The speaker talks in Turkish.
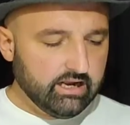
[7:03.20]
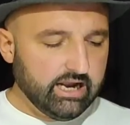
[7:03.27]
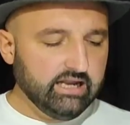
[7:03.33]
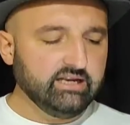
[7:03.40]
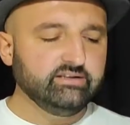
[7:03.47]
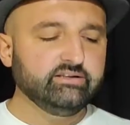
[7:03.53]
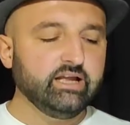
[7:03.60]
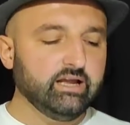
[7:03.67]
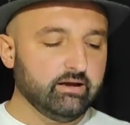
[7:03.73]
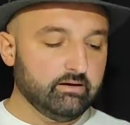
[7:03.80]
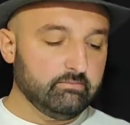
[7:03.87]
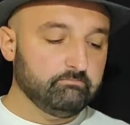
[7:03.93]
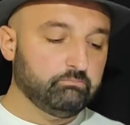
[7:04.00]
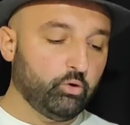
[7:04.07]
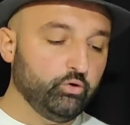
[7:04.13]
Elinde
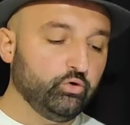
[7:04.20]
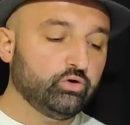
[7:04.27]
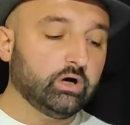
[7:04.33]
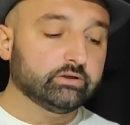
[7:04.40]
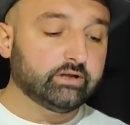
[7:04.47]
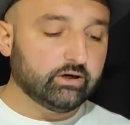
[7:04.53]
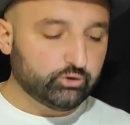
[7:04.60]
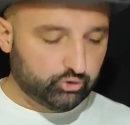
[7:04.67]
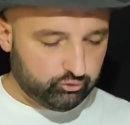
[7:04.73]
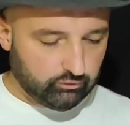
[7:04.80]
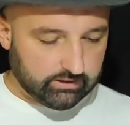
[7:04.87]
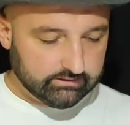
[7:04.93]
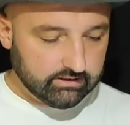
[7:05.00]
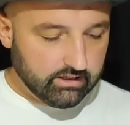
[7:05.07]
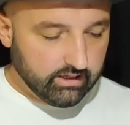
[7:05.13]
boyu kadar
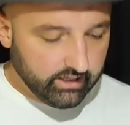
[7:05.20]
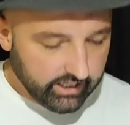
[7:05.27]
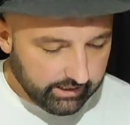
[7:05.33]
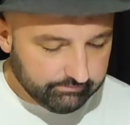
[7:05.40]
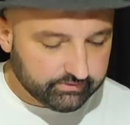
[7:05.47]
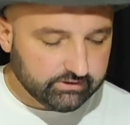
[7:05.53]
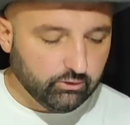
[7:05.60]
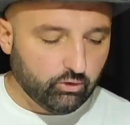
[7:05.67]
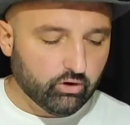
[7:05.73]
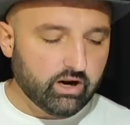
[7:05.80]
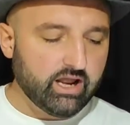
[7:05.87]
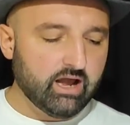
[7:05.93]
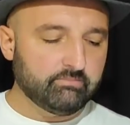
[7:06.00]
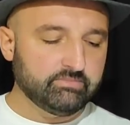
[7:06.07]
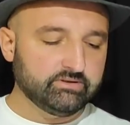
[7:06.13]
çuval. Hepsi
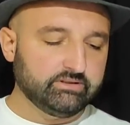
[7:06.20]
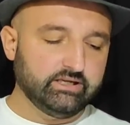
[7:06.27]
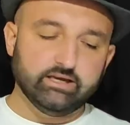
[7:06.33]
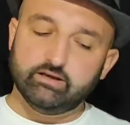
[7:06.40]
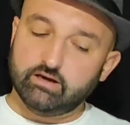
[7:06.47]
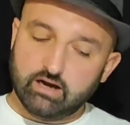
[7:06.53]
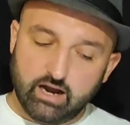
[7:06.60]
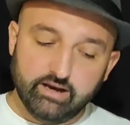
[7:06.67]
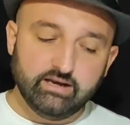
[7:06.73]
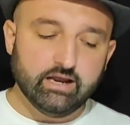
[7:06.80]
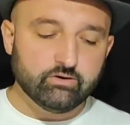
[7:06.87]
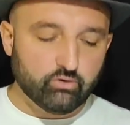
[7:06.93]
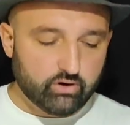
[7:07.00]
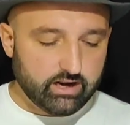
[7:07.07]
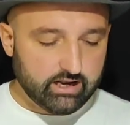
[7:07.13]
oraya mı diye.
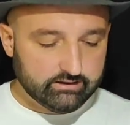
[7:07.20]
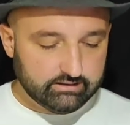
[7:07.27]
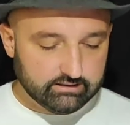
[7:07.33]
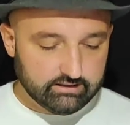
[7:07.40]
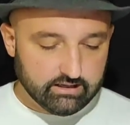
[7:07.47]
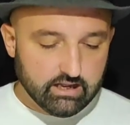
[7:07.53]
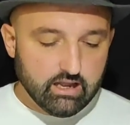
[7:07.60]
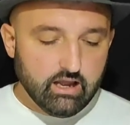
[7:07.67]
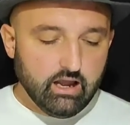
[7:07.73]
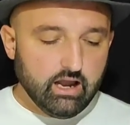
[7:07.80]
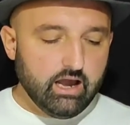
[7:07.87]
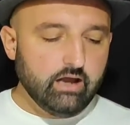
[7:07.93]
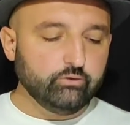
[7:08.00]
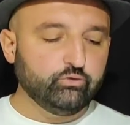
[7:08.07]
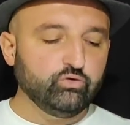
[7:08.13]
Aynen oraya dedi.
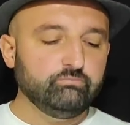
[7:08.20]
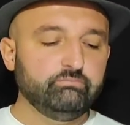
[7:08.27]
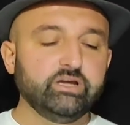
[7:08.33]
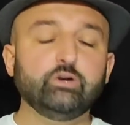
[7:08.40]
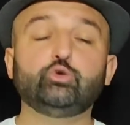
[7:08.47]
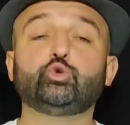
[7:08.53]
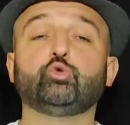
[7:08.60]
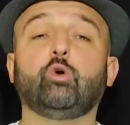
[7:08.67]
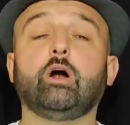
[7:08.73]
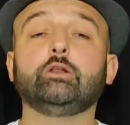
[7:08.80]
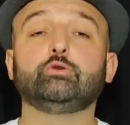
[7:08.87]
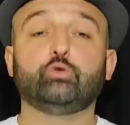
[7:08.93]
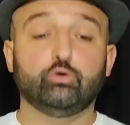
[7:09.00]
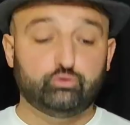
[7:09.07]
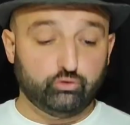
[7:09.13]
Her gün bir
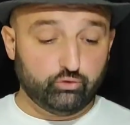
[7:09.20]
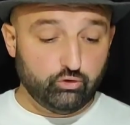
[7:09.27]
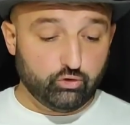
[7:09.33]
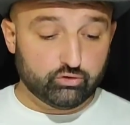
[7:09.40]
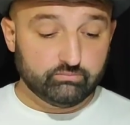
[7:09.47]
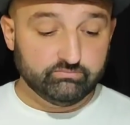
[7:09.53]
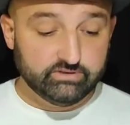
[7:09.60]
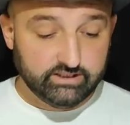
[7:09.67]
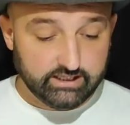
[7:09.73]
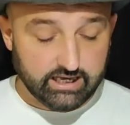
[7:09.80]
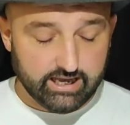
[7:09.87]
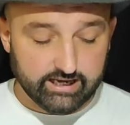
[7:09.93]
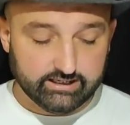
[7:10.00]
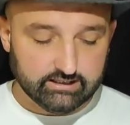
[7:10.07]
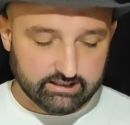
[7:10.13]
çuval götürüyorum diye
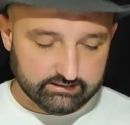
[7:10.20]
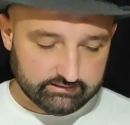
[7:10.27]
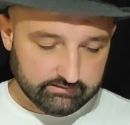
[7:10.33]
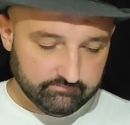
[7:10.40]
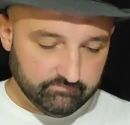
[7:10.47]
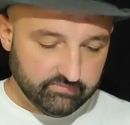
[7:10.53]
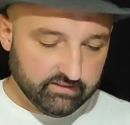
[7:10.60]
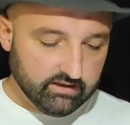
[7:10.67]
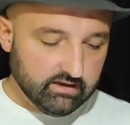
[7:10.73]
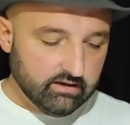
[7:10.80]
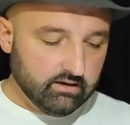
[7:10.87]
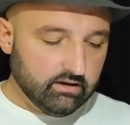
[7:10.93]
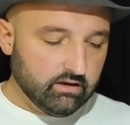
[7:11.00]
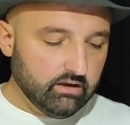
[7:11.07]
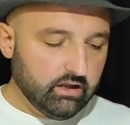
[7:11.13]
ekledi.
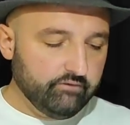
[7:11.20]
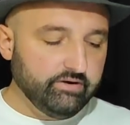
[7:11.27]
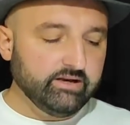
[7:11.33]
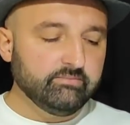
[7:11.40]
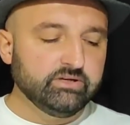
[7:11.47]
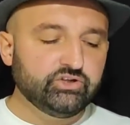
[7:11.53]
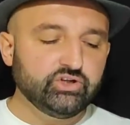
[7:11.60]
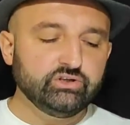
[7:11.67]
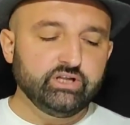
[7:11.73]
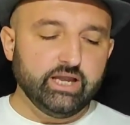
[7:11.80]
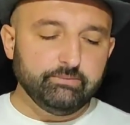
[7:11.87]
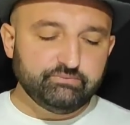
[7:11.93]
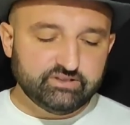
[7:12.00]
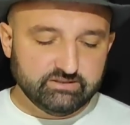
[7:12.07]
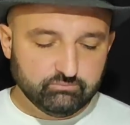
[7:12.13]
Efendim içinde
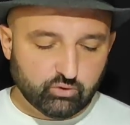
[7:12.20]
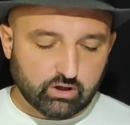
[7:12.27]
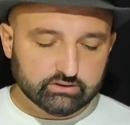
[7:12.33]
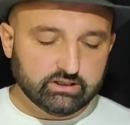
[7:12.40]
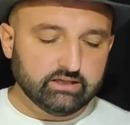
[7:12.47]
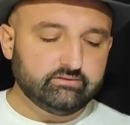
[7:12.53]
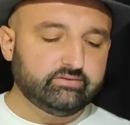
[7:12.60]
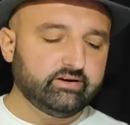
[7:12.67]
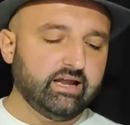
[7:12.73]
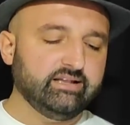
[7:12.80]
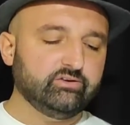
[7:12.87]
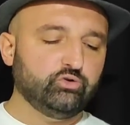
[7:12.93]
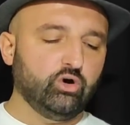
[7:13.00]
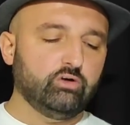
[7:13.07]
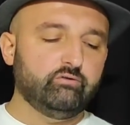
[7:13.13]
hepsi burada
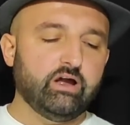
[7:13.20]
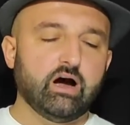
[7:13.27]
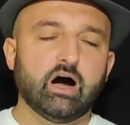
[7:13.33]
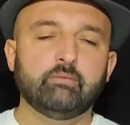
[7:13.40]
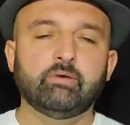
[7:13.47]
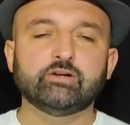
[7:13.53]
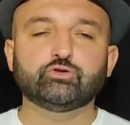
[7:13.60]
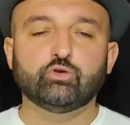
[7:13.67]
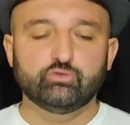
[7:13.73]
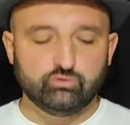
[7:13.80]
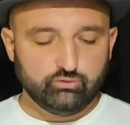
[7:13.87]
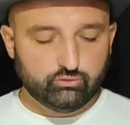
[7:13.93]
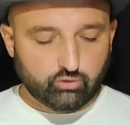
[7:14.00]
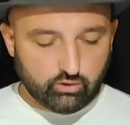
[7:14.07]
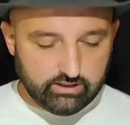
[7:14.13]
Trendyol ve
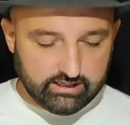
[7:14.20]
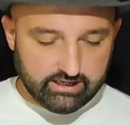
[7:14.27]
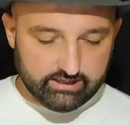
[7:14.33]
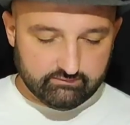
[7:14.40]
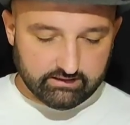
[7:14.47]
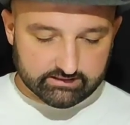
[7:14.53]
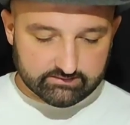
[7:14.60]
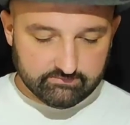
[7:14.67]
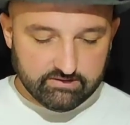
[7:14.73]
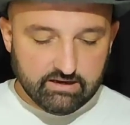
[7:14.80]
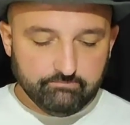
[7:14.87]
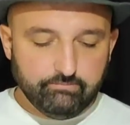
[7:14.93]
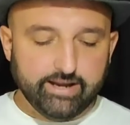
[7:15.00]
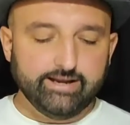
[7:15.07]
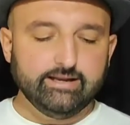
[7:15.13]
Amazon'un kolileri var.
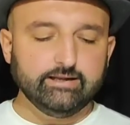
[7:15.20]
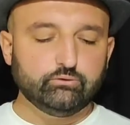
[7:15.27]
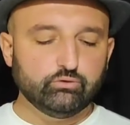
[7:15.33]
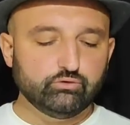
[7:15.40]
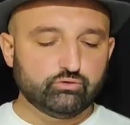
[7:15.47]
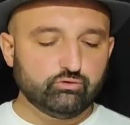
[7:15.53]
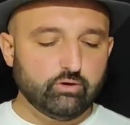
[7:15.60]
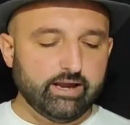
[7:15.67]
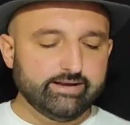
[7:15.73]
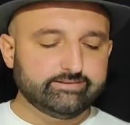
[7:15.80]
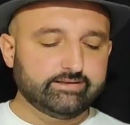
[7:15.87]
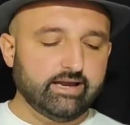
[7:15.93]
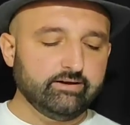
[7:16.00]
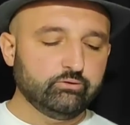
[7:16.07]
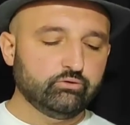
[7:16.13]
Beylikdüzü,
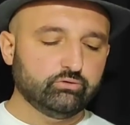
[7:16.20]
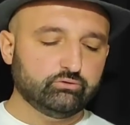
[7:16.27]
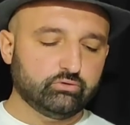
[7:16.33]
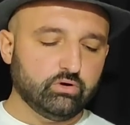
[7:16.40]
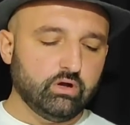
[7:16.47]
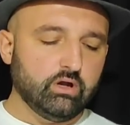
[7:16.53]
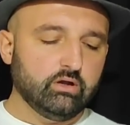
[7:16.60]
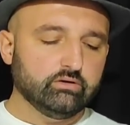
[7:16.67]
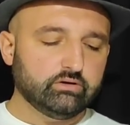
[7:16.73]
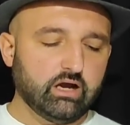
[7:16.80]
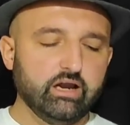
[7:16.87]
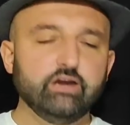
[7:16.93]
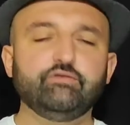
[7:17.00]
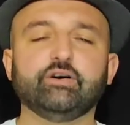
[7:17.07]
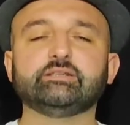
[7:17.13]
Esenyurt,
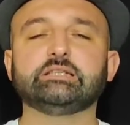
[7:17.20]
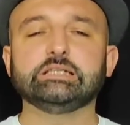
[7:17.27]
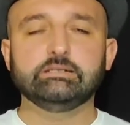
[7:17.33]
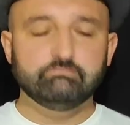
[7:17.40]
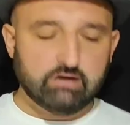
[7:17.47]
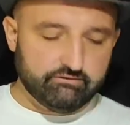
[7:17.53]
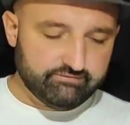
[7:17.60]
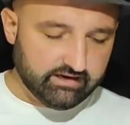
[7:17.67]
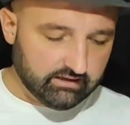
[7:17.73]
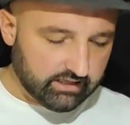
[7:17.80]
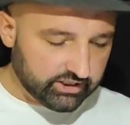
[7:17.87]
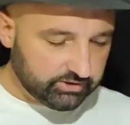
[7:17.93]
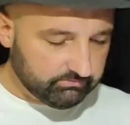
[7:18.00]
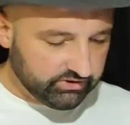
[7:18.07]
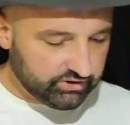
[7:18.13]
tayfası
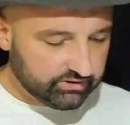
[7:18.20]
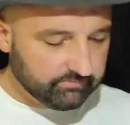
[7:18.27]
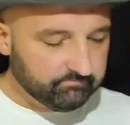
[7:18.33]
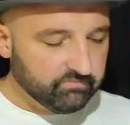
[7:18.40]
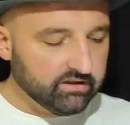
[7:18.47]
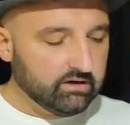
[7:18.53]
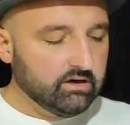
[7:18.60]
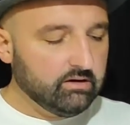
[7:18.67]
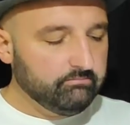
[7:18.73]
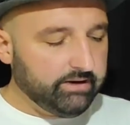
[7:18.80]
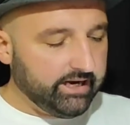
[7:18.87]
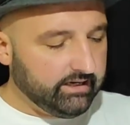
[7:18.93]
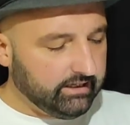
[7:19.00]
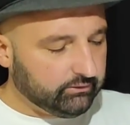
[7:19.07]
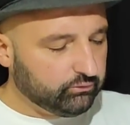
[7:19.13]
mafyalaşmış.
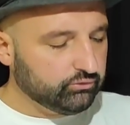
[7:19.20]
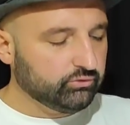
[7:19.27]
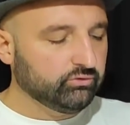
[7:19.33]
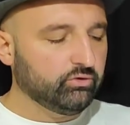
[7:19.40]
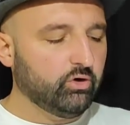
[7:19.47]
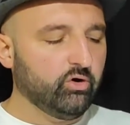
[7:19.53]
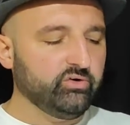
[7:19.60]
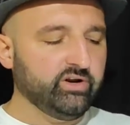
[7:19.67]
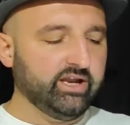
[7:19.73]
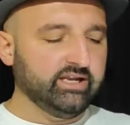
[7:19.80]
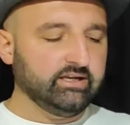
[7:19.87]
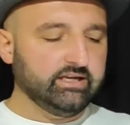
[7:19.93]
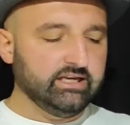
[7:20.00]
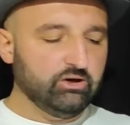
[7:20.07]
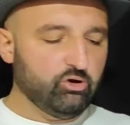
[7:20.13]
Beylikdüzü'nde
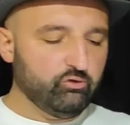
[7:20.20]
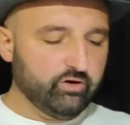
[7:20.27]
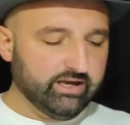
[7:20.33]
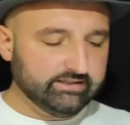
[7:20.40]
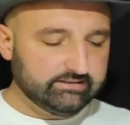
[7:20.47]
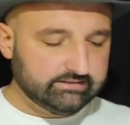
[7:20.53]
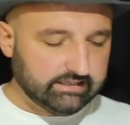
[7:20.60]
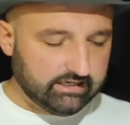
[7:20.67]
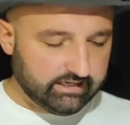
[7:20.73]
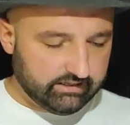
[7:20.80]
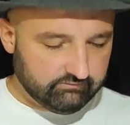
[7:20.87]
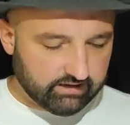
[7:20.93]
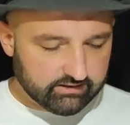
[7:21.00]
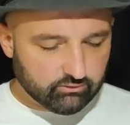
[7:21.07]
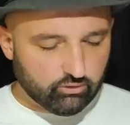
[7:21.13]
örneğin İnoviye
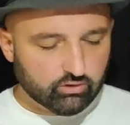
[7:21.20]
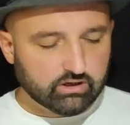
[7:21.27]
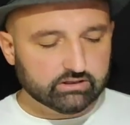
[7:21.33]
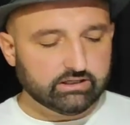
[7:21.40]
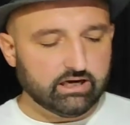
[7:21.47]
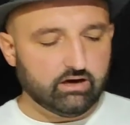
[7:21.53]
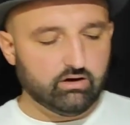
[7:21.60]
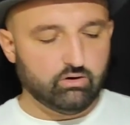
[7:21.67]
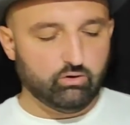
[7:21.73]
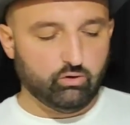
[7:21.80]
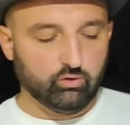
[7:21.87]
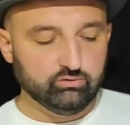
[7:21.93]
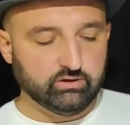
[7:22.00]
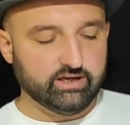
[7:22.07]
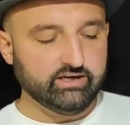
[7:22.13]
siteleri var. Orada
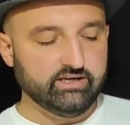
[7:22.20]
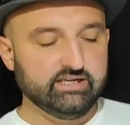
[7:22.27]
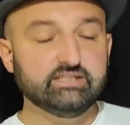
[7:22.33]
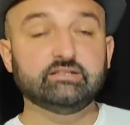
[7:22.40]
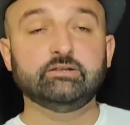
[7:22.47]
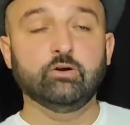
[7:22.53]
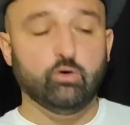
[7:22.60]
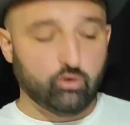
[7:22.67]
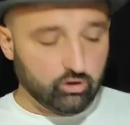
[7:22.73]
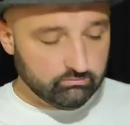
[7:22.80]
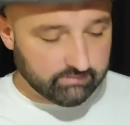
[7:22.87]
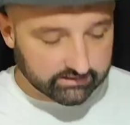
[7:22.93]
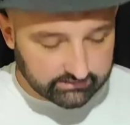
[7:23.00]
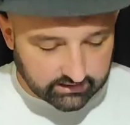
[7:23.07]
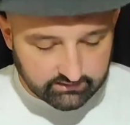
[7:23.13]
onların izni
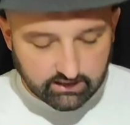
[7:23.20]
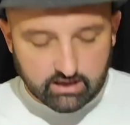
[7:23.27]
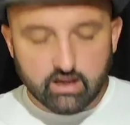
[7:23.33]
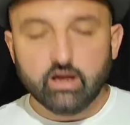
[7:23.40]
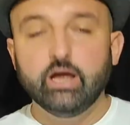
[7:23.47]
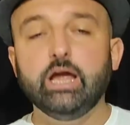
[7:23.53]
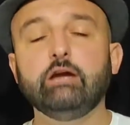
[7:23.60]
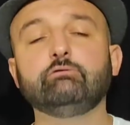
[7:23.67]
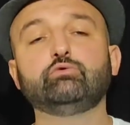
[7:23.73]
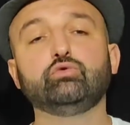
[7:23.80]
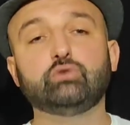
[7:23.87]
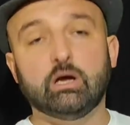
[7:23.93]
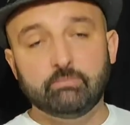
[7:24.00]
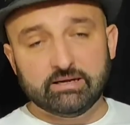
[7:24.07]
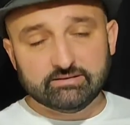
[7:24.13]
olmadan ev
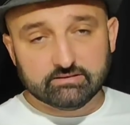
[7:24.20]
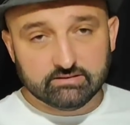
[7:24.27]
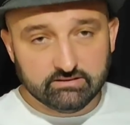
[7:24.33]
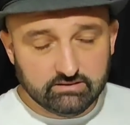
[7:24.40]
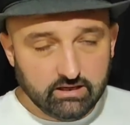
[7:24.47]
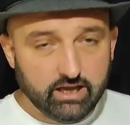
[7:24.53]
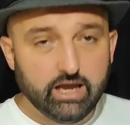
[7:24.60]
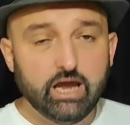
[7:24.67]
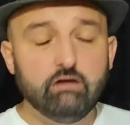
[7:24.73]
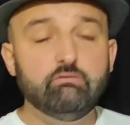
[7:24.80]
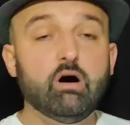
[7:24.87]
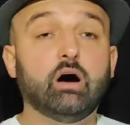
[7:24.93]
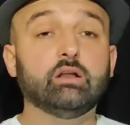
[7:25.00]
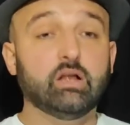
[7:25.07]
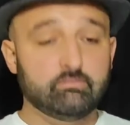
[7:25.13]
tutamazsın, ev
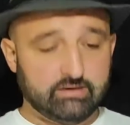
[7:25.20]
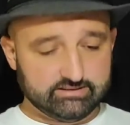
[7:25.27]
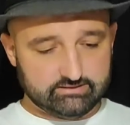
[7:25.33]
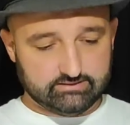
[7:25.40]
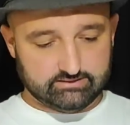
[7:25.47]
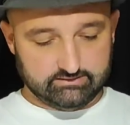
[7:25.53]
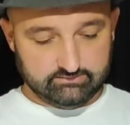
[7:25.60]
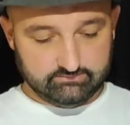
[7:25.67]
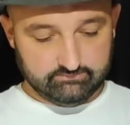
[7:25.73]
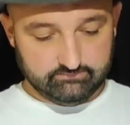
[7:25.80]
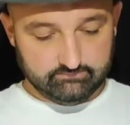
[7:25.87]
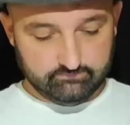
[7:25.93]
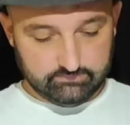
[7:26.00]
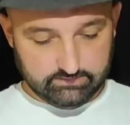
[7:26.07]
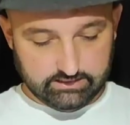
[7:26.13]
alamazsın.
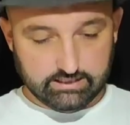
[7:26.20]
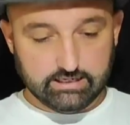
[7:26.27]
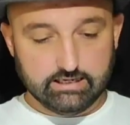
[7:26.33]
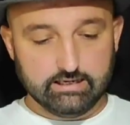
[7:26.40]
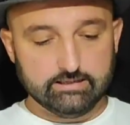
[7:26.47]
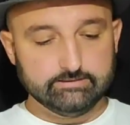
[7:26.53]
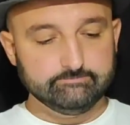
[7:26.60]
Ya.